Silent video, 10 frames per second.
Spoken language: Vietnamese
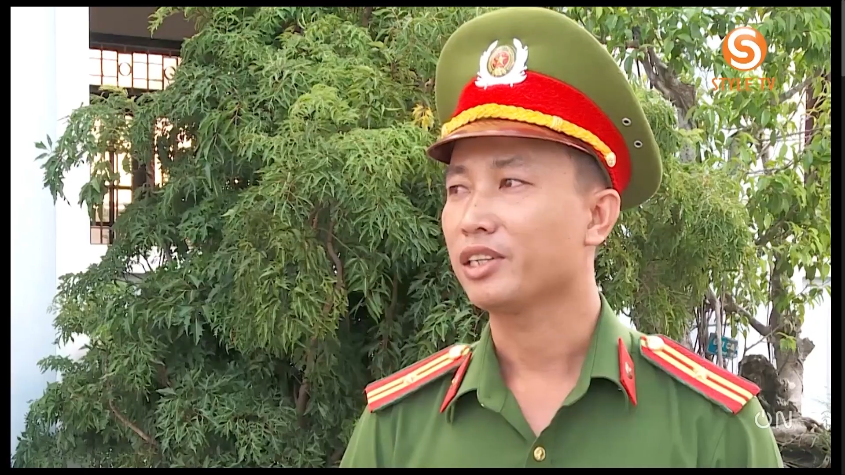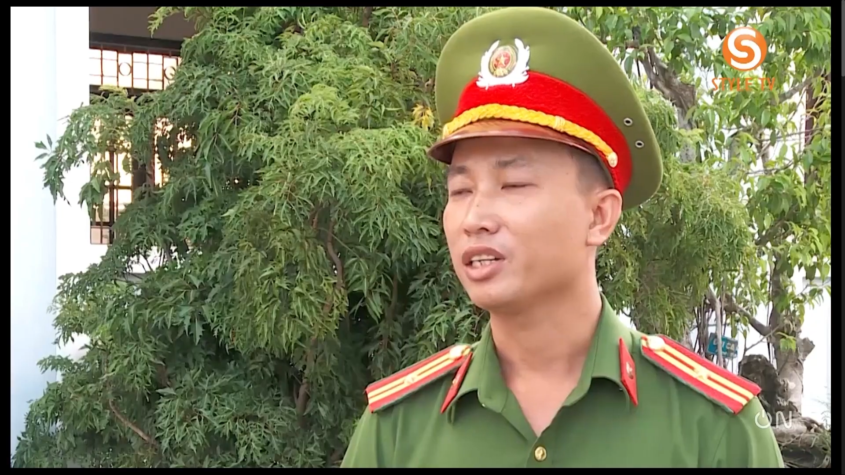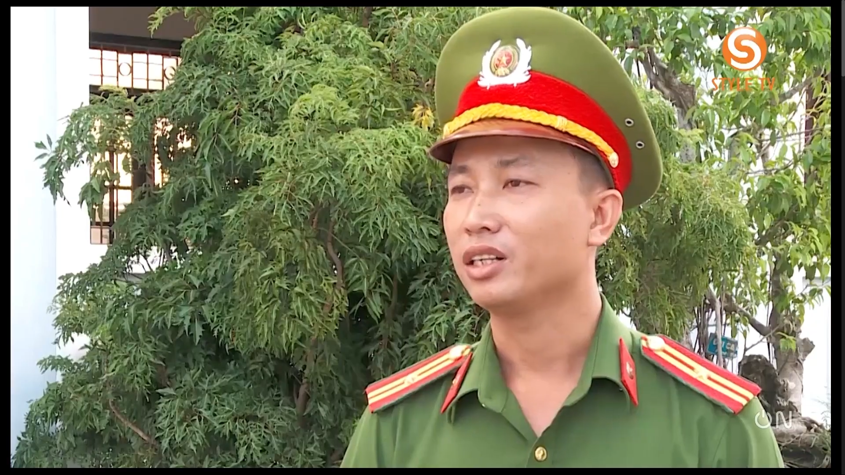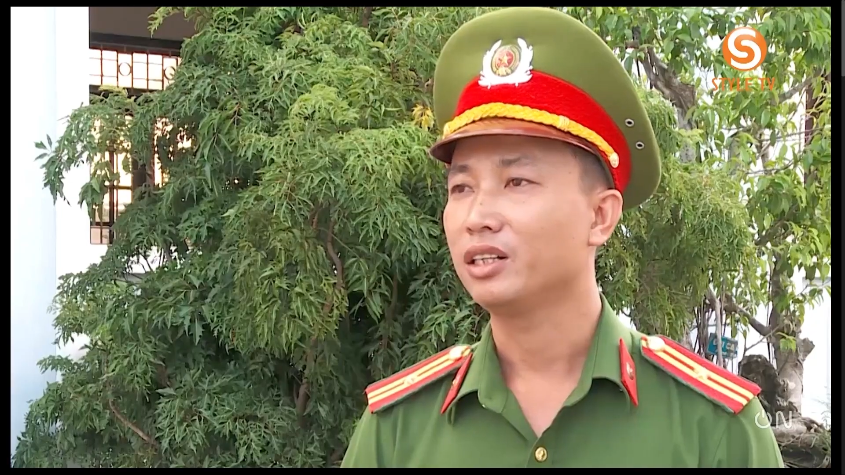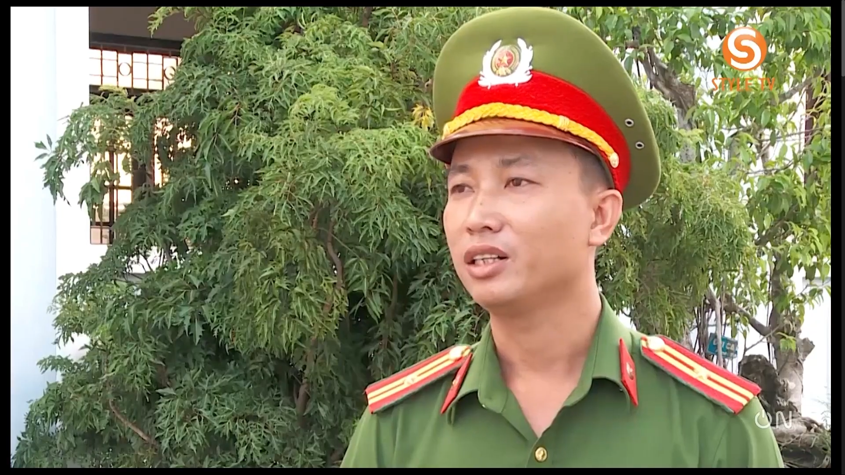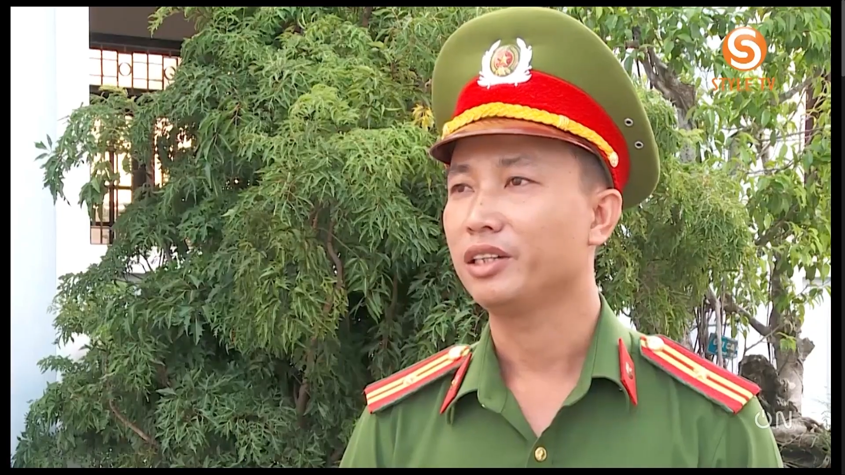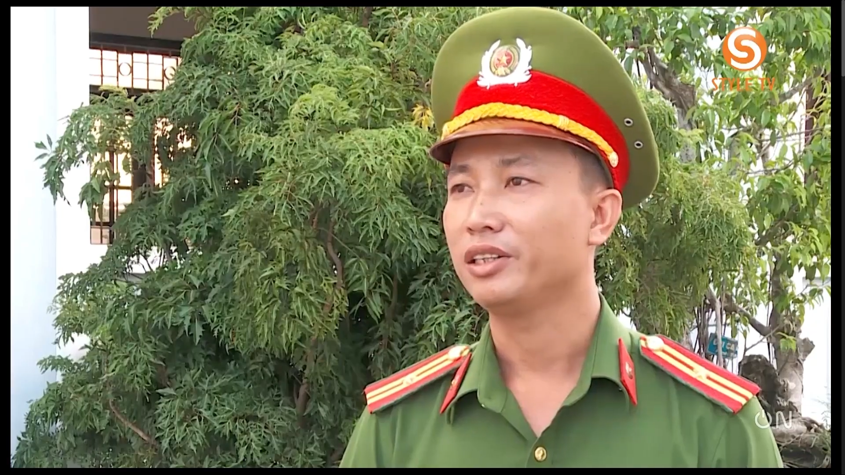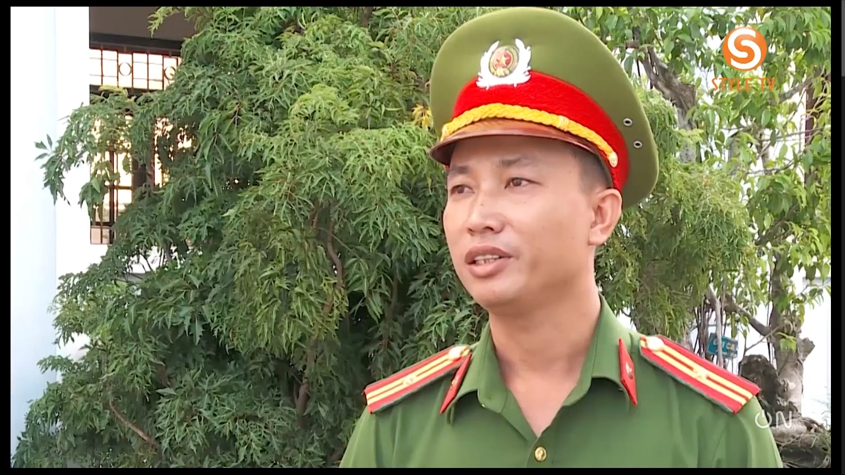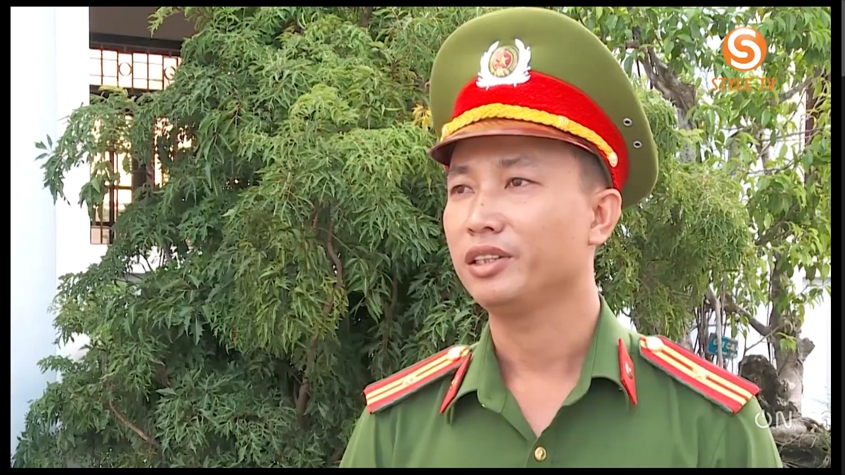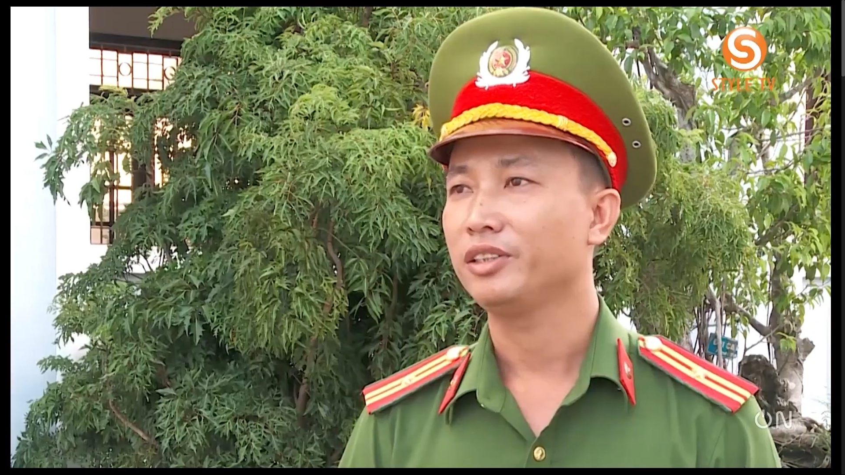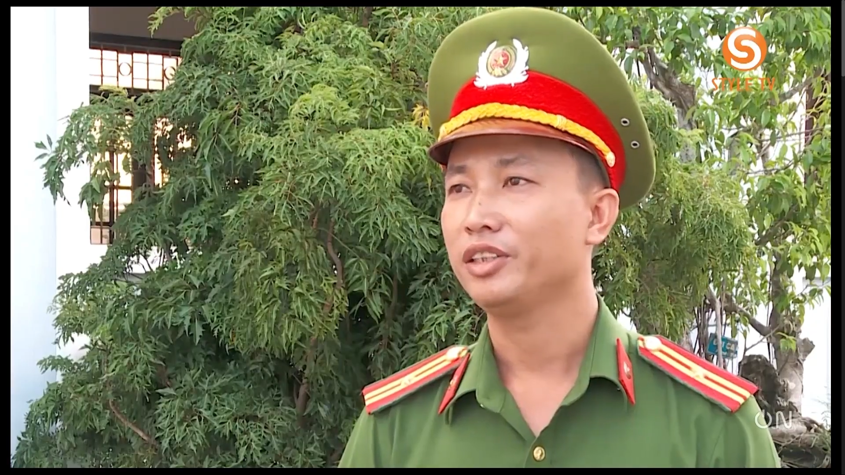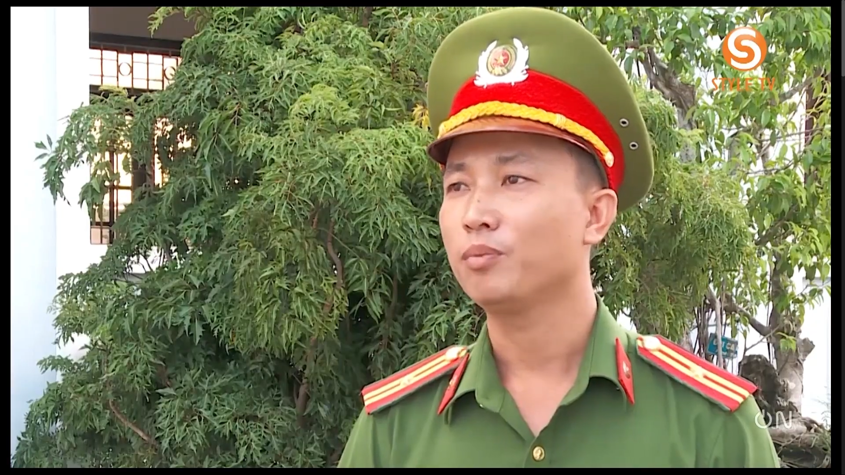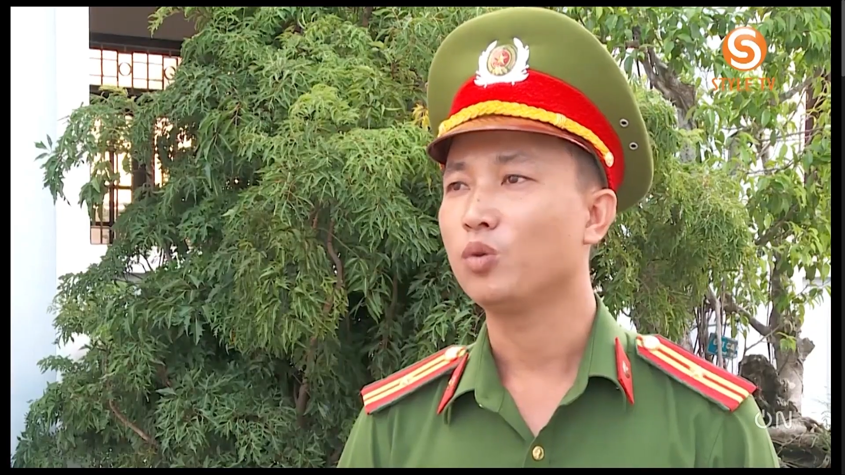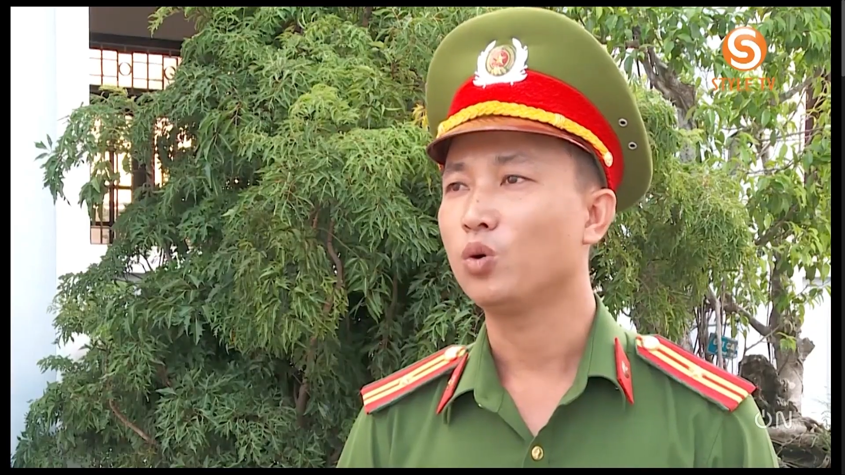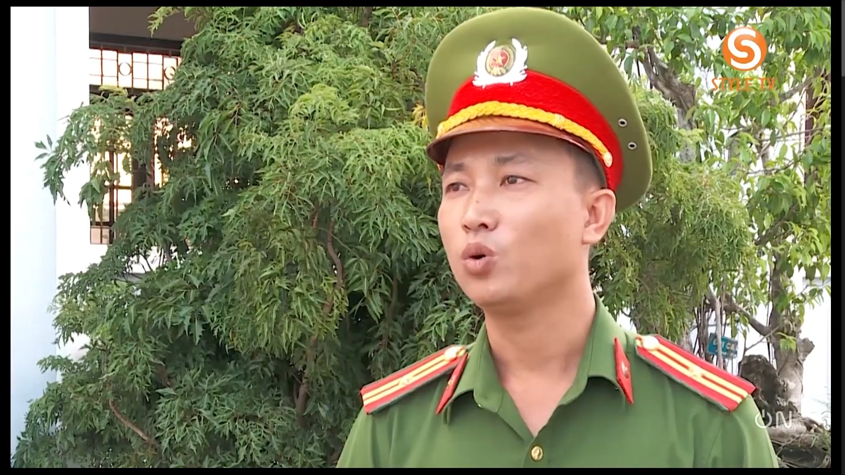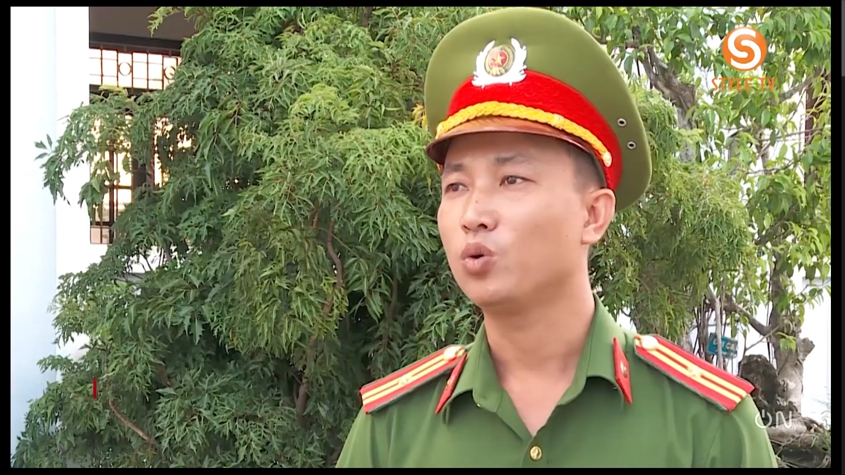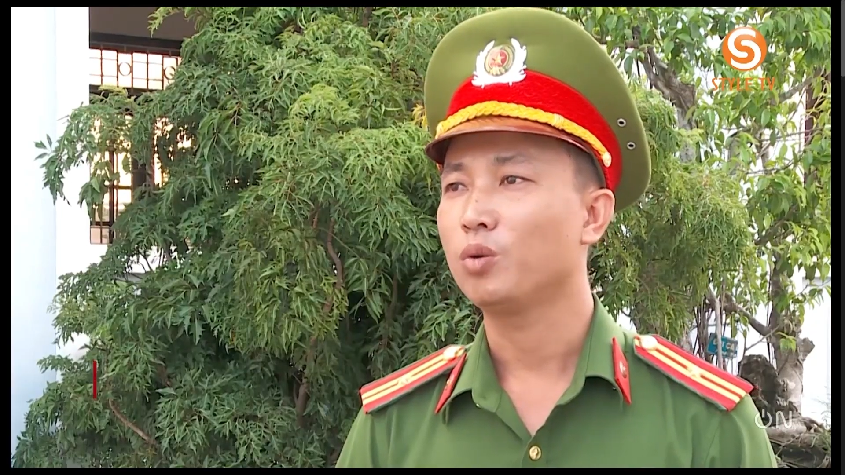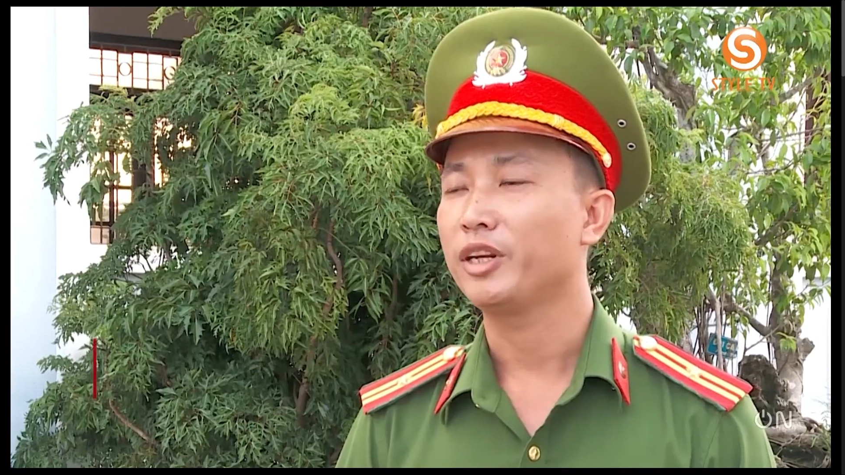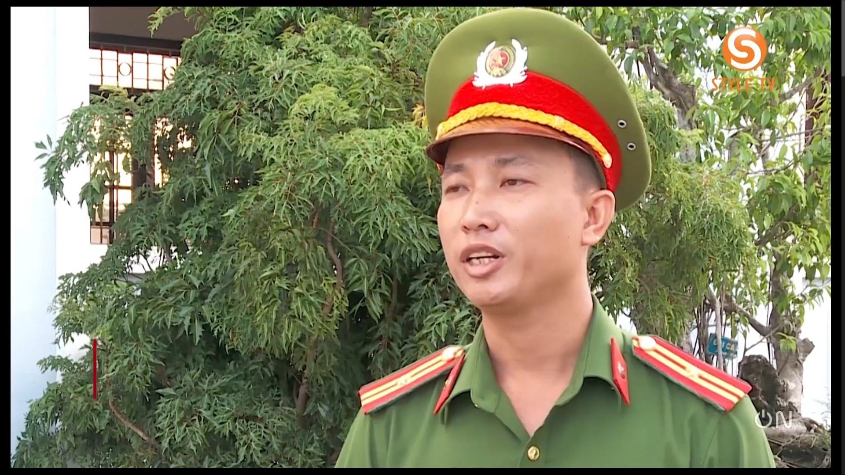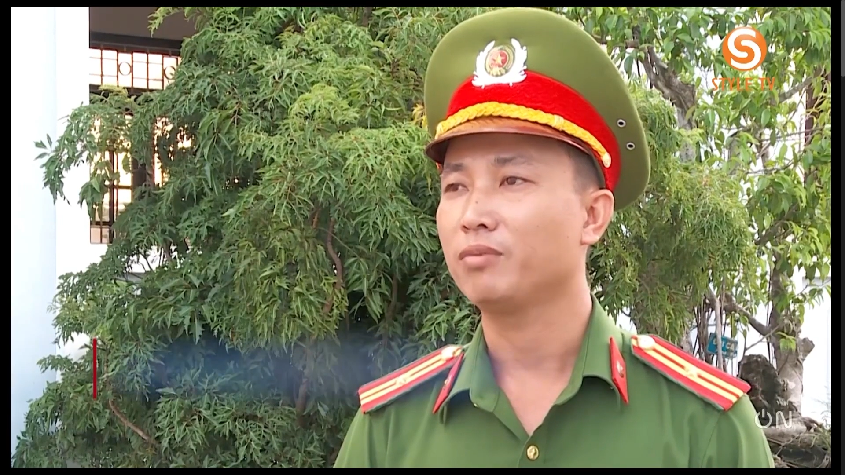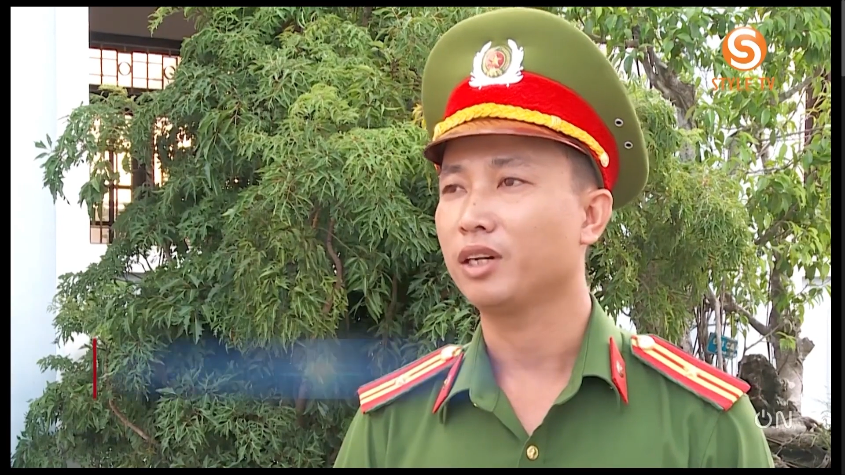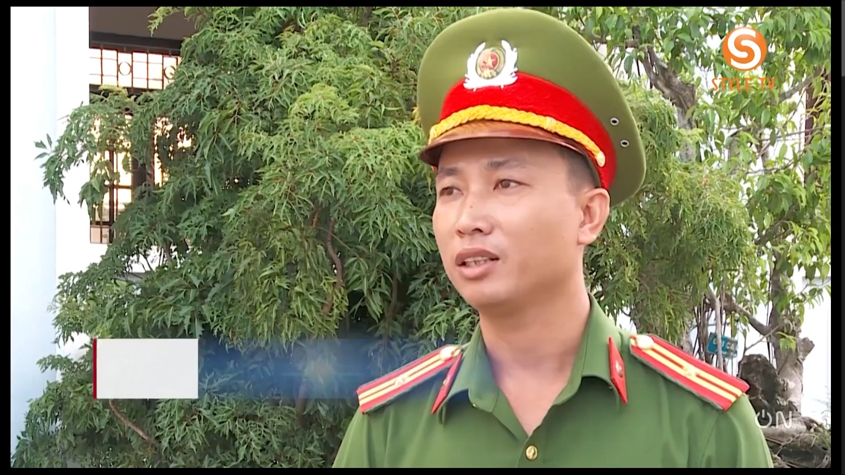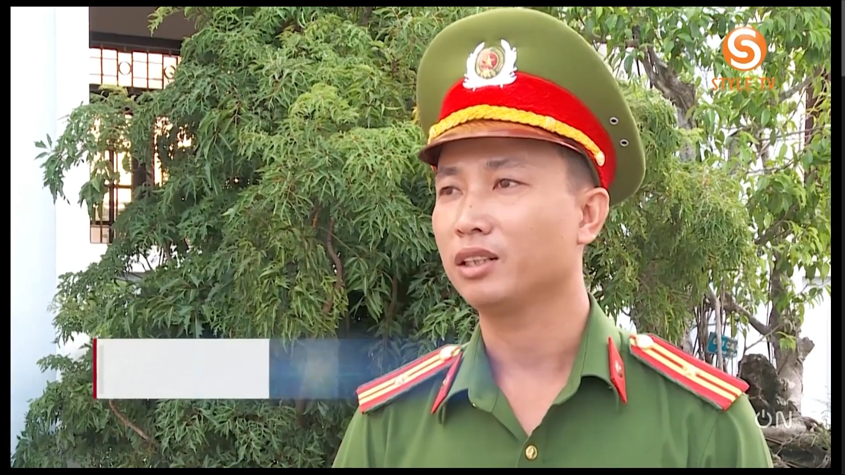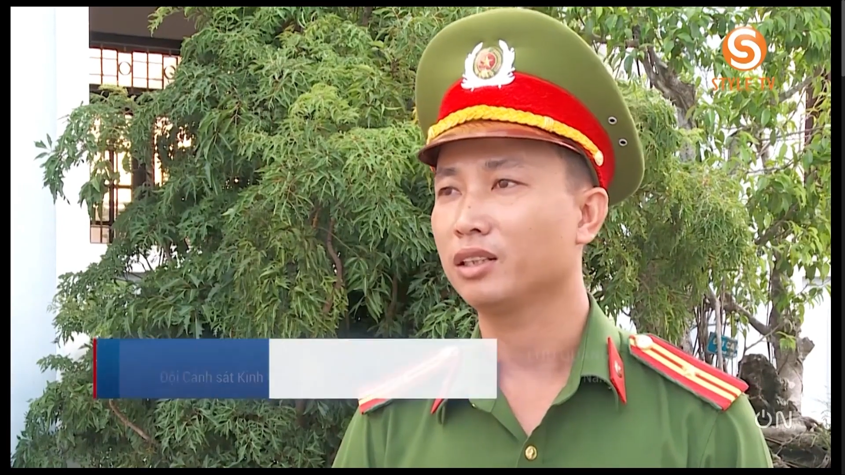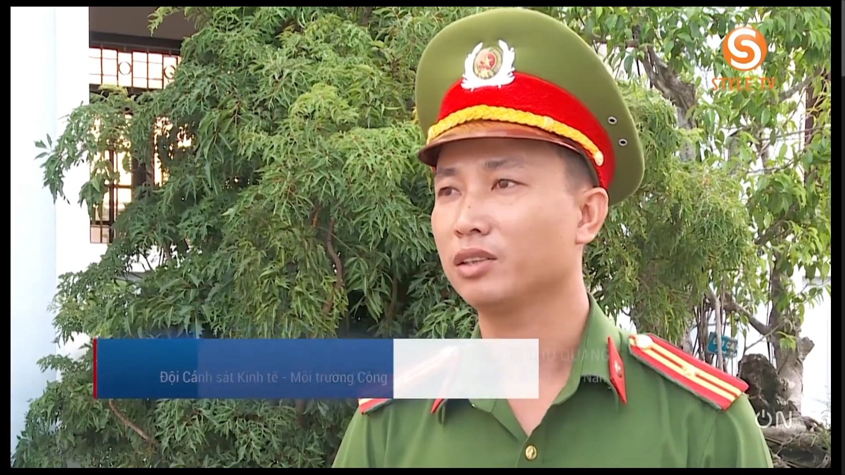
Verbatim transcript: cơ sở ờ, giết mổ của ông Lê Trung Cảnh